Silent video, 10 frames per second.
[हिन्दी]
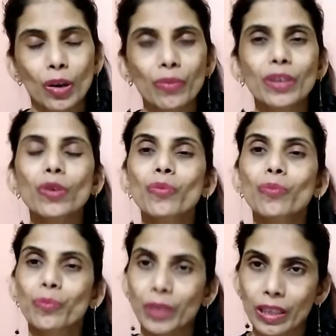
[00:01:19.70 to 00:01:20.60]
और वीडियो
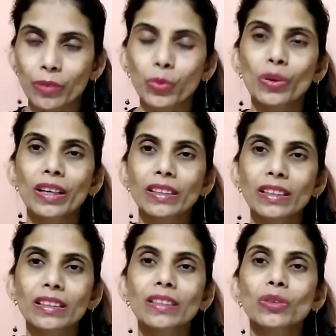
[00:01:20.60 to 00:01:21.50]
हेल्पफुल
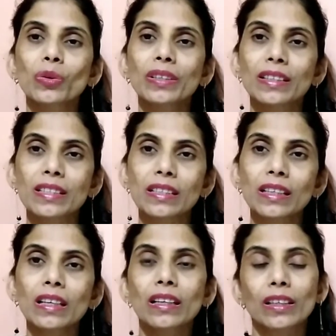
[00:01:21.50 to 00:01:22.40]
लगेगी तो
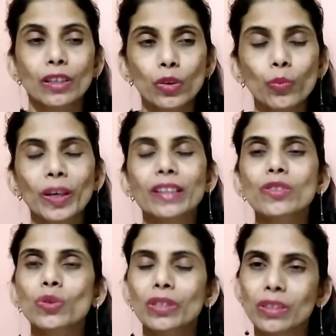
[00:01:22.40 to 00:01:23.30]
इसे न्यू
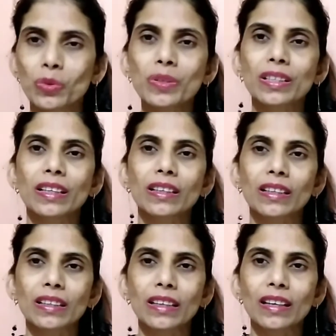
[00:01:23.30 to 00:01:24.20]
पेरेंट्स को ज़रूर शेयर
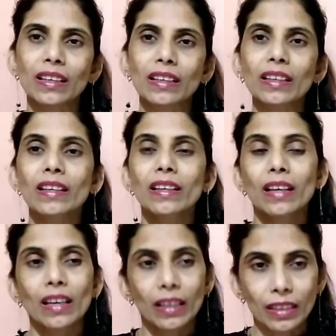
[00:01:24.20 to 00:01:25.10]
कर दिया करिए
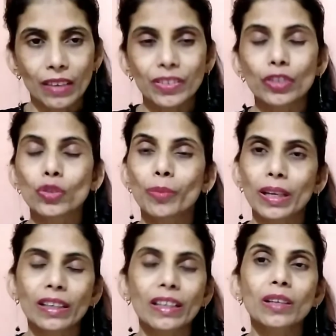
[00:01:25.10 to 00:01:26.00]
या फिर जो
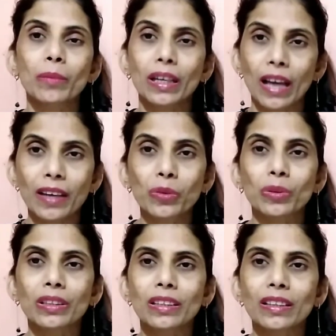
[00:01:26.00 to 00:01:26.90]
प्रेग्नेंट महिलाएं
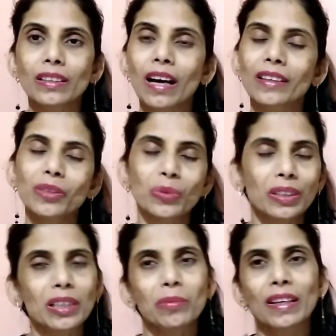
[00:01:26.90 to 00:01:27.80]
होती हैं ताकि
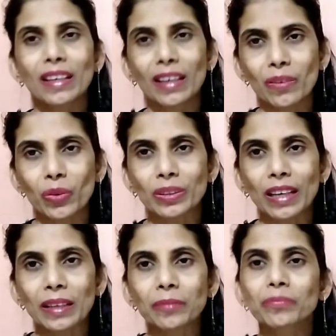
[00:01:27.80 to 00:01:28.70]
उनकी भी हेल्प हो
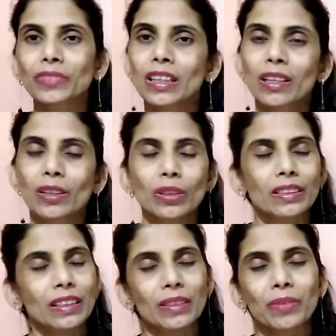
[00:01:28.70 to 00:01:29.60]
जाए तो
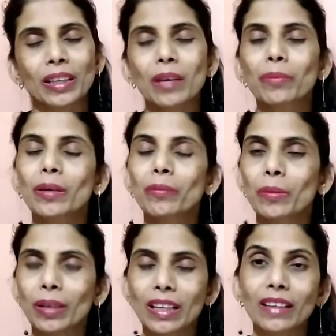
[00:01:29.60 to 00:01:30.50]
चलिए फटाफट
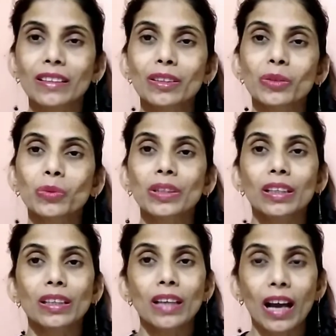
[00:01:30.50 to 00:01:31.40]
मैं बता देती हूँ
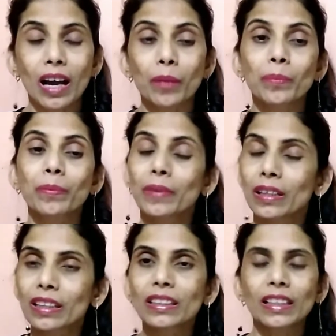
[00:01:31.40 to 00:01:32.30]
कि आप
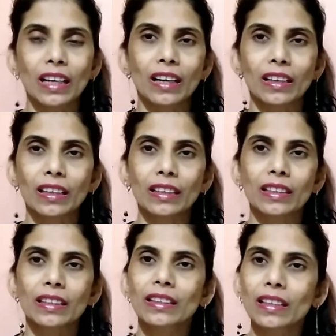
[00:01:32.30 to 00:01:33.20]
गलती कहाँ
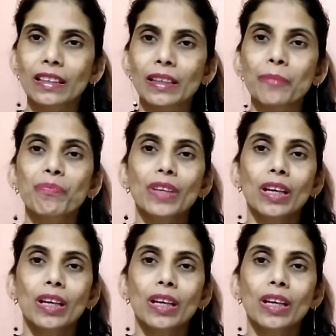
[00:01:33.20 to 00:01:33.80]
करती हैं देखिए